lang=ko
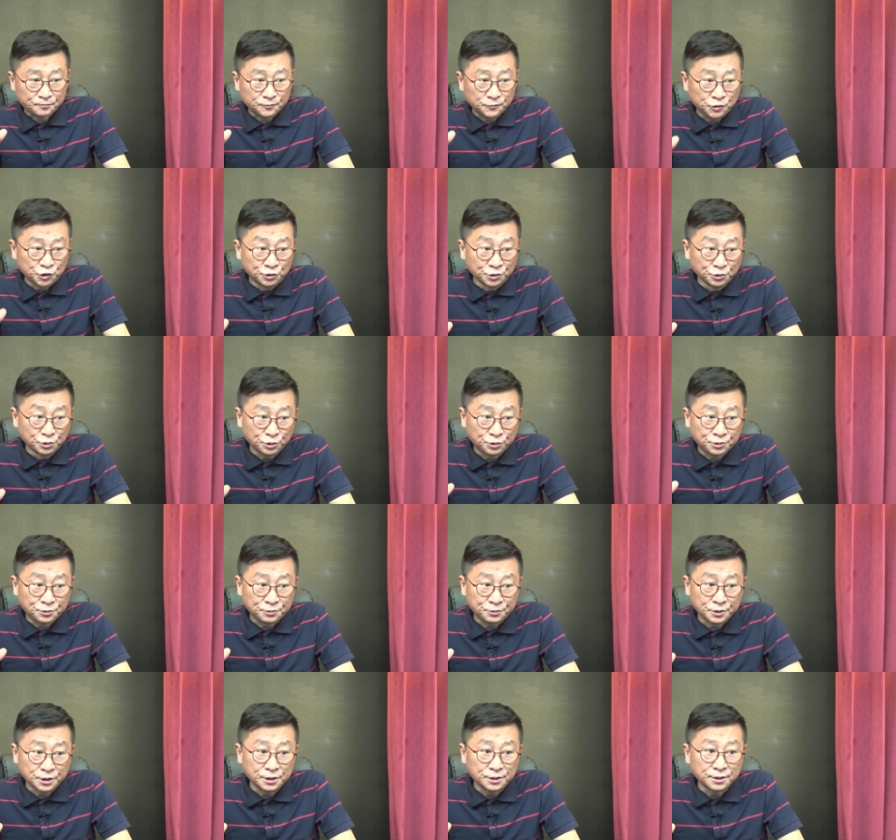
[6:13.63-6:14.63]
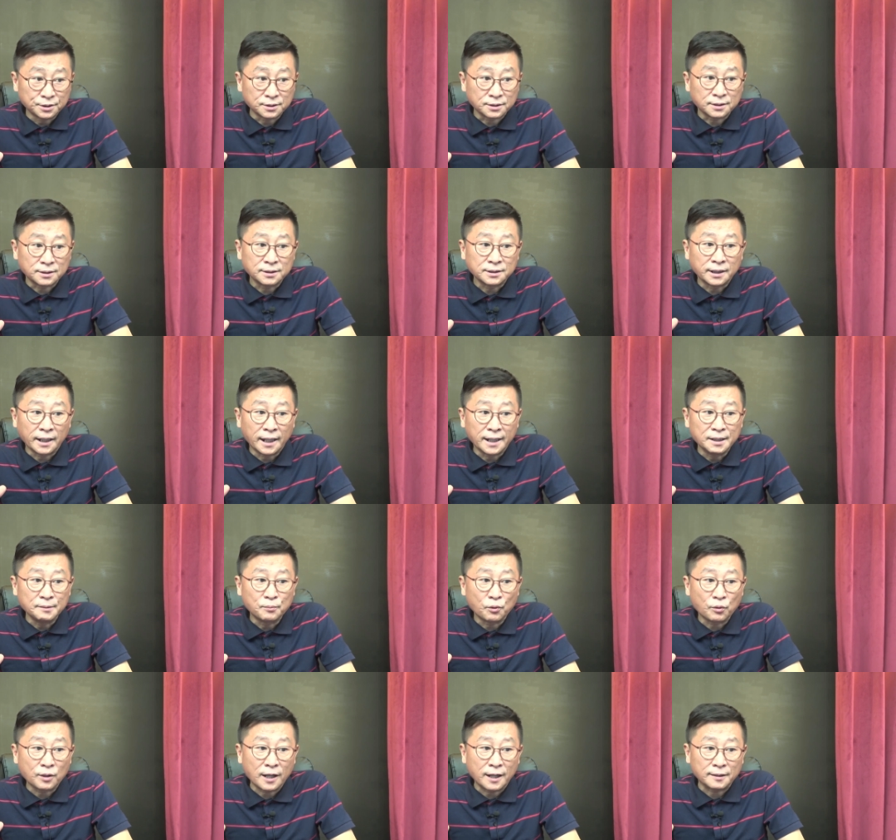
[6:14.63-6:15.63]
두 투기는
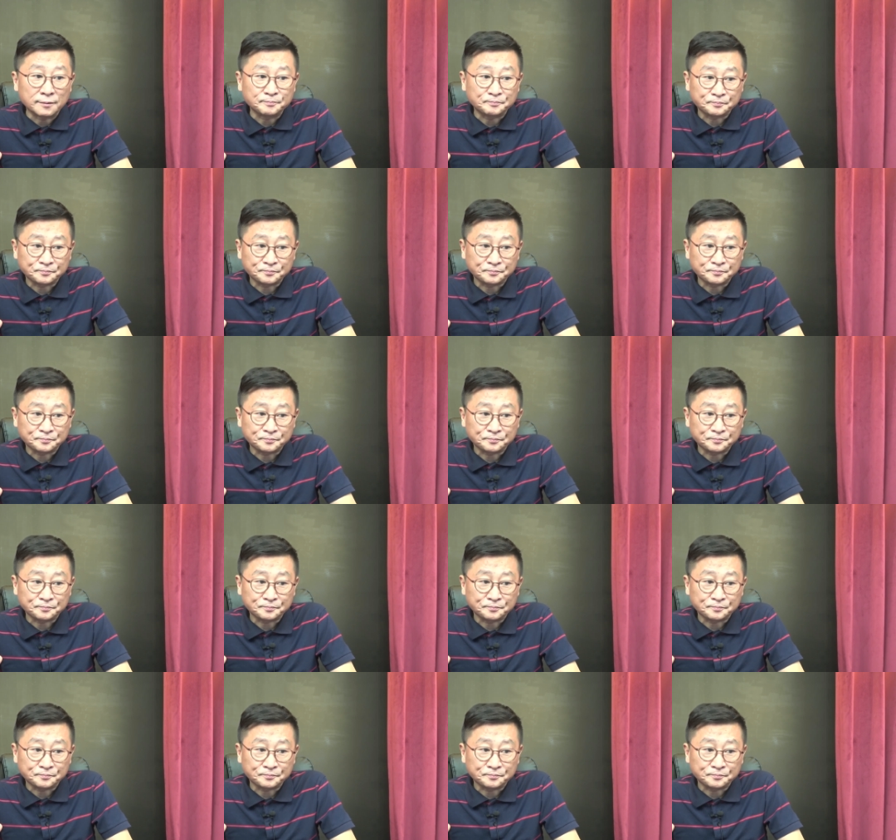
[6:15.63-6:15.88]
네이버가